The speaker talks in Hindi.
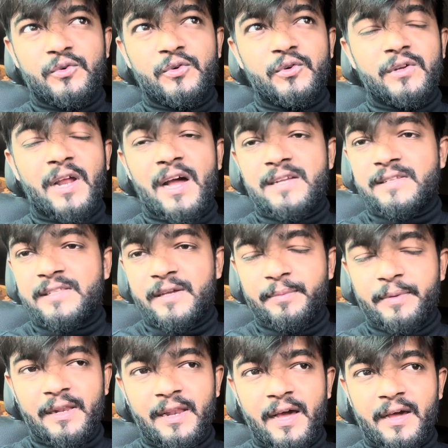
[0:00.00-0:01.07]
को रास्ते
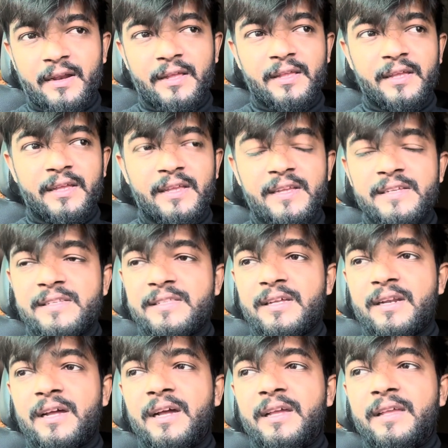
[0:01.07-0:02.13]
पे ला रही है किस
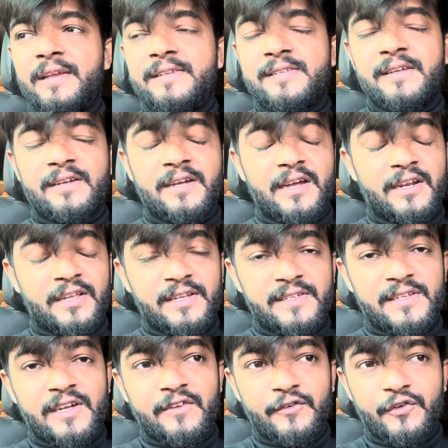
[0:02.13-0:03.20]
तरह ये सरकार
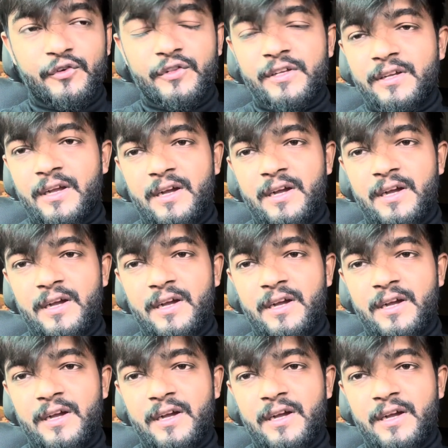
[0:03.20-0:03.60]
किसान विरोधी